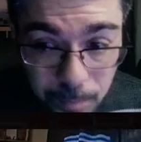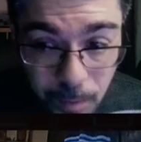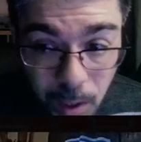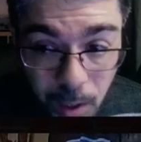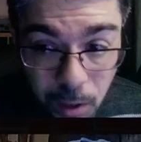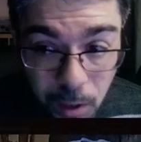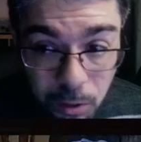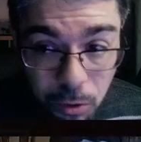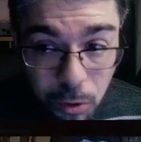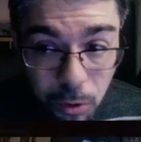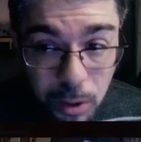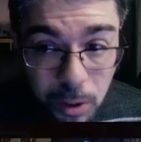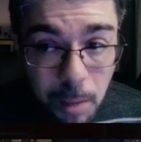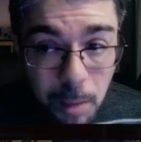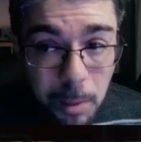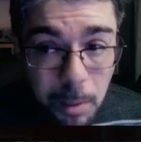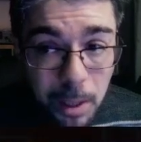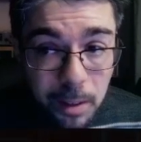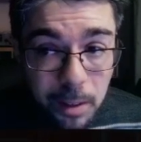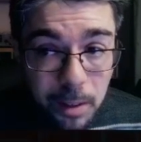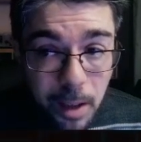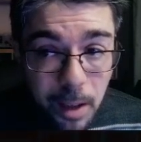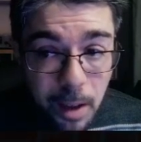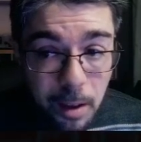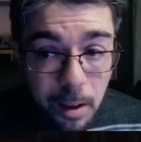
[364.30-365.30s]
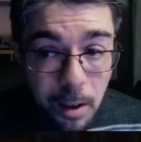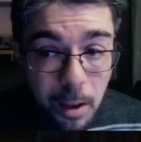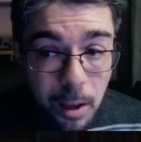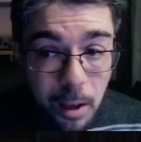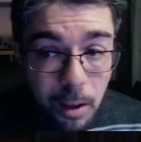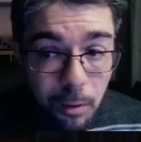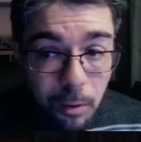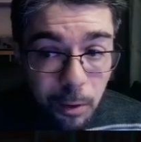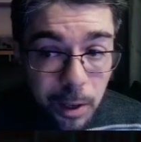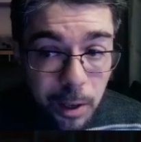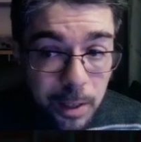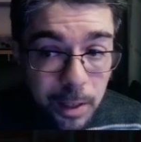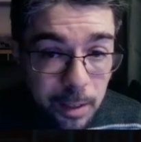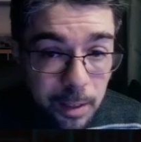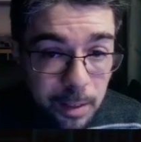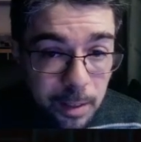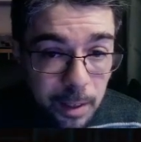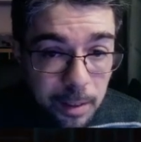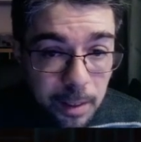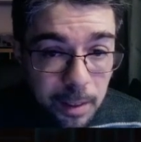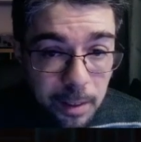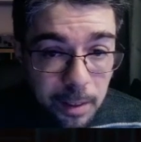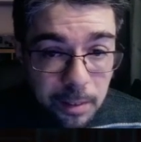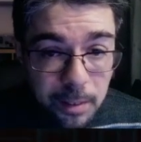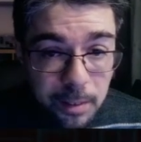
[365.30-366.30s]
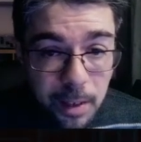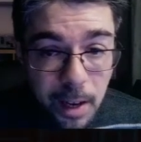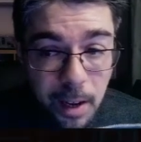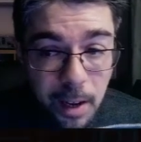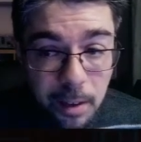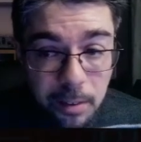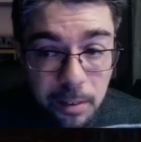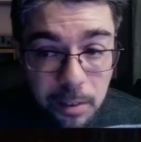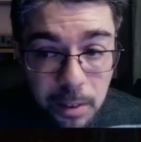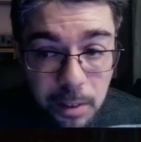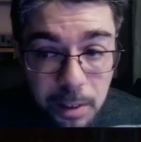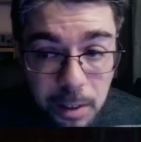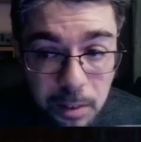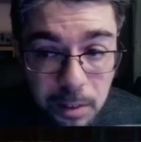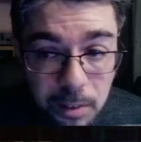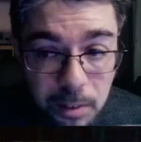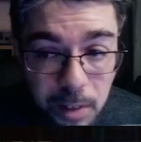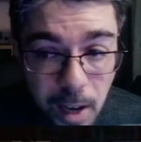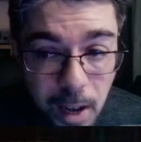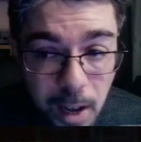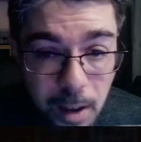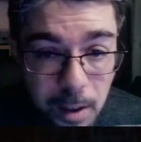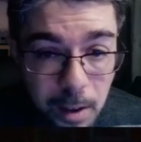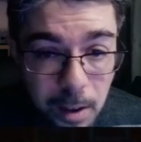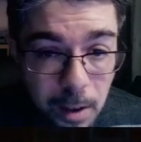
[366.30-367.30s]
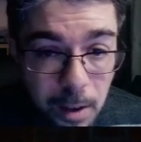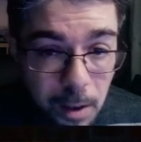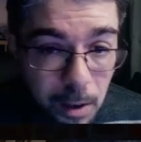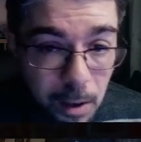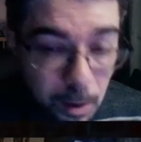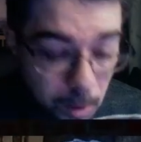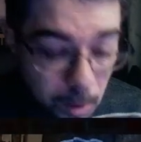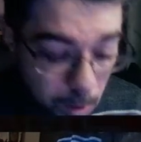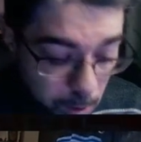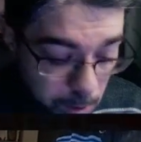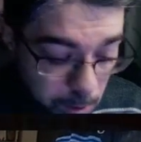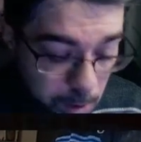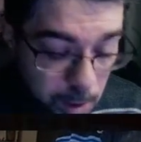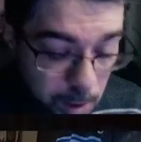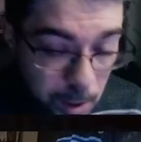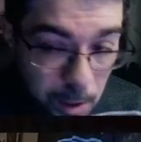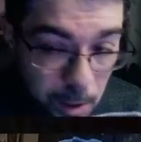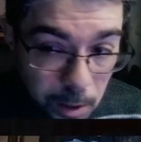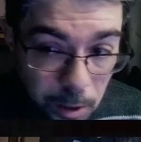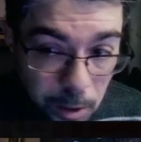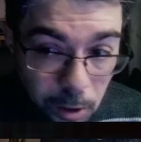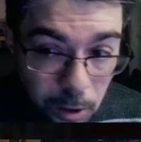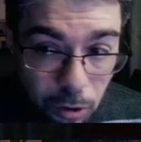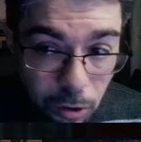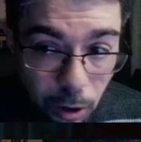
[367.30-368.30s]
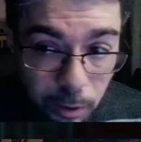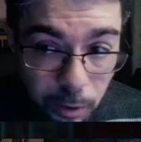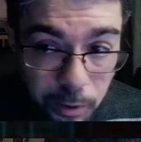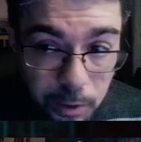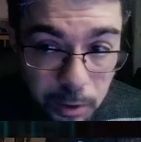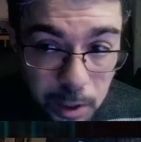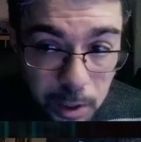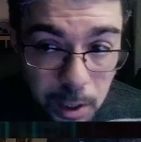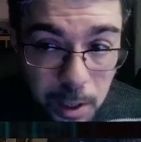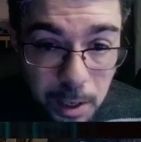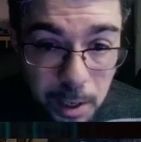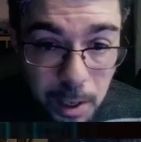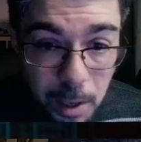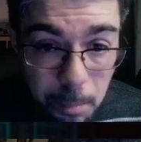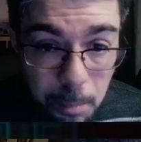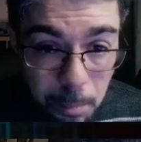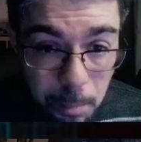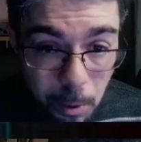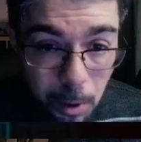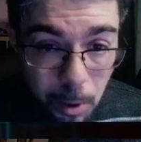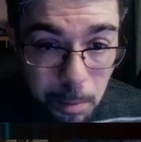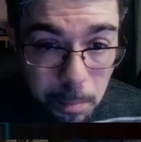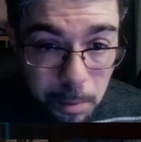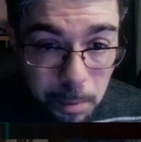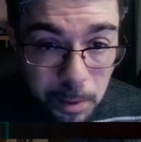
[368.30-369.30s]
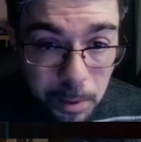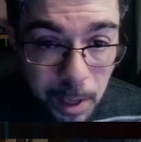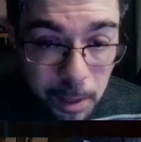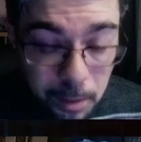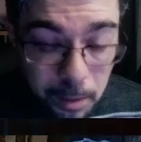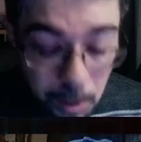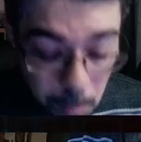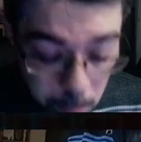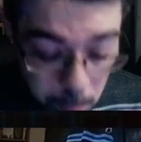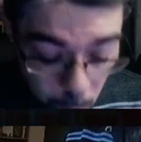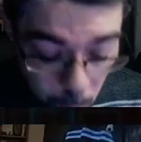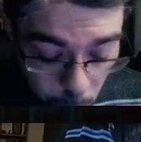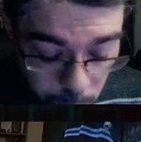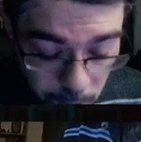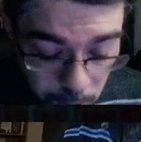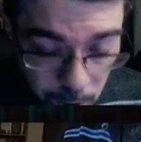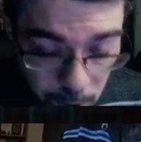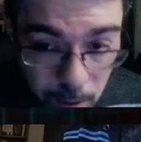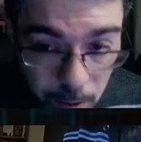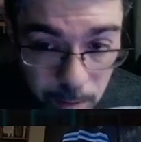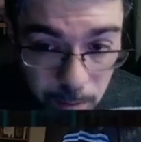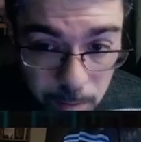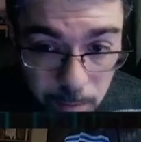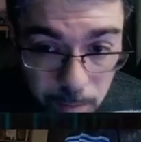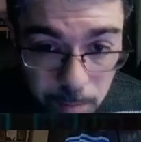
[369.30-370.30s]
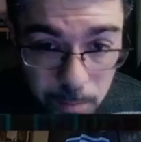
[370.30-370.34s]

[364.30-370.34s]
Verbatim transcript: Solitamente voi andate a destra, a sinistra con il joystick e poi date i pugni